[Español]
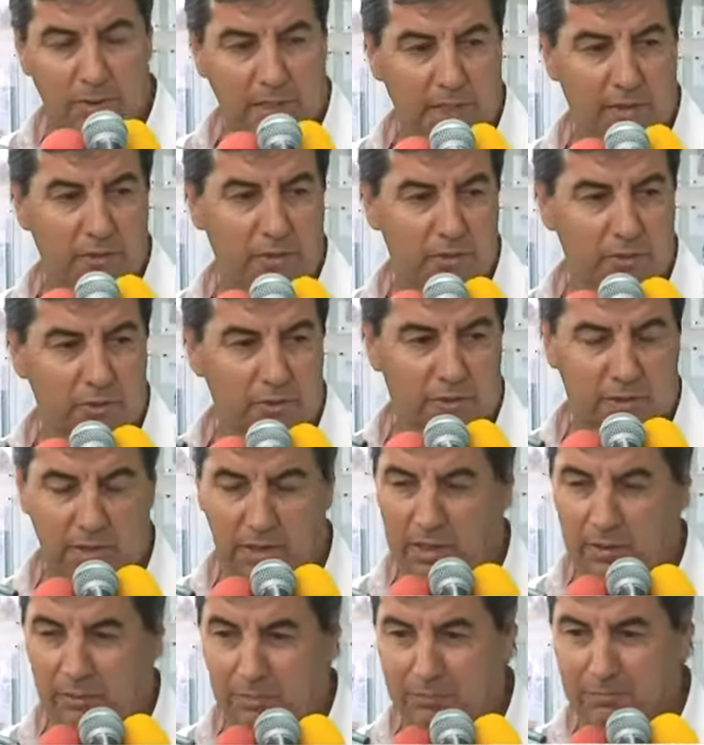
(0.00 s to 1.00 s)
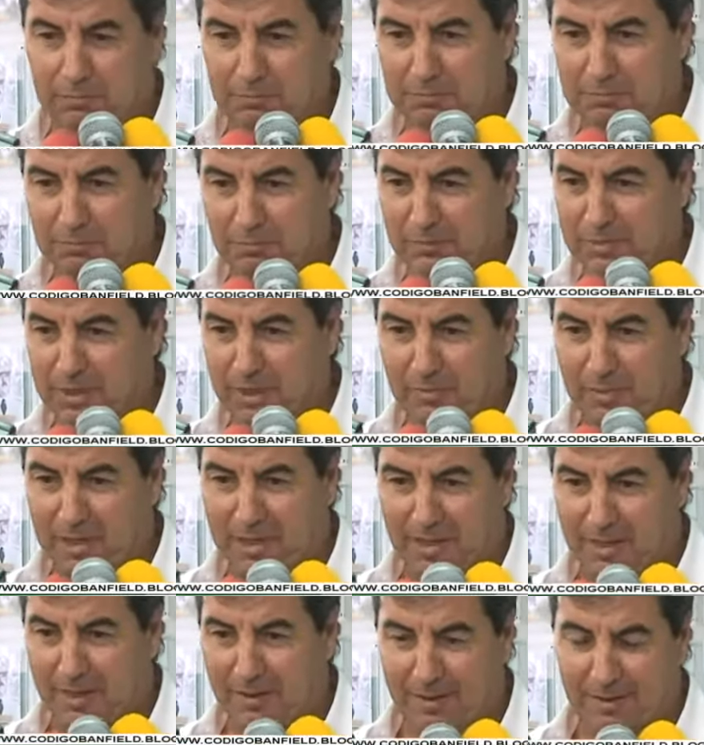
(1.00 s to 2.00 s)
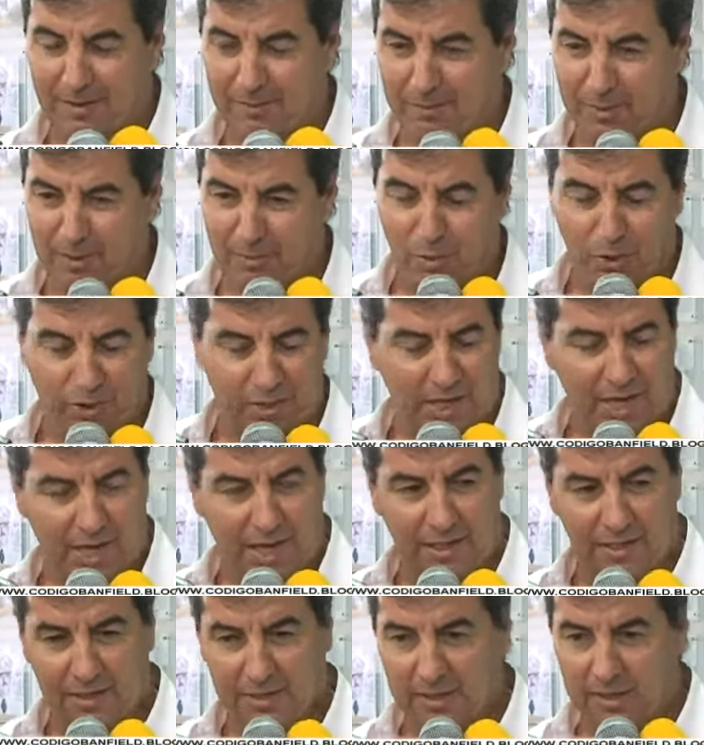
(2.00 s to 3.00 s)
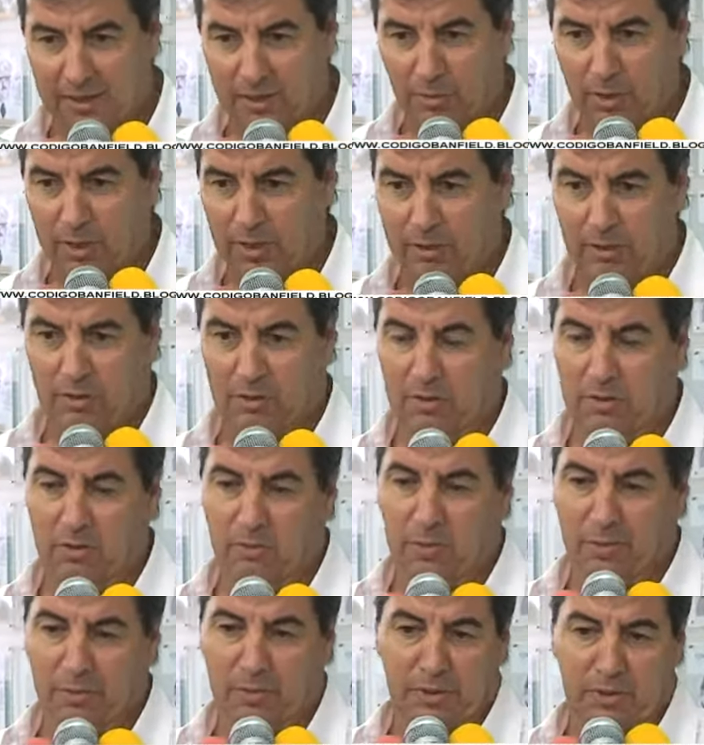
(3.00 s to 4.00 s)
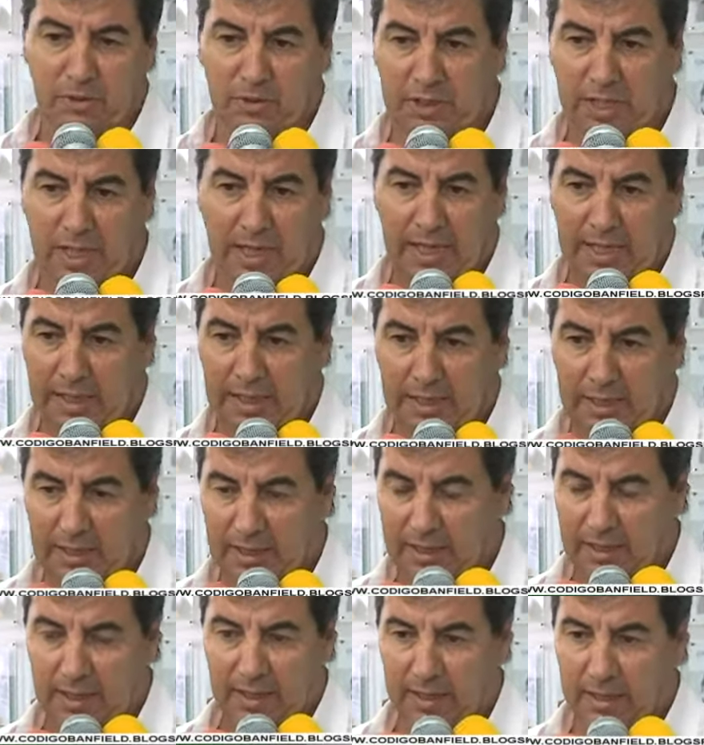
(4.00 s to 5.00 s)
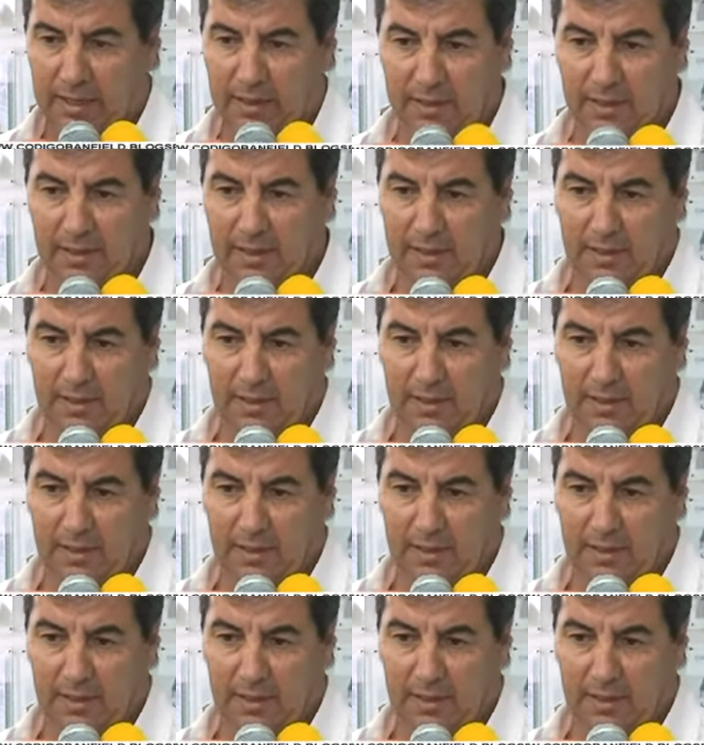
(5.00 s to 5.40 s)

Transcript: hablado, digo, ese era un, tema primordial y bueno, el compromiso está de que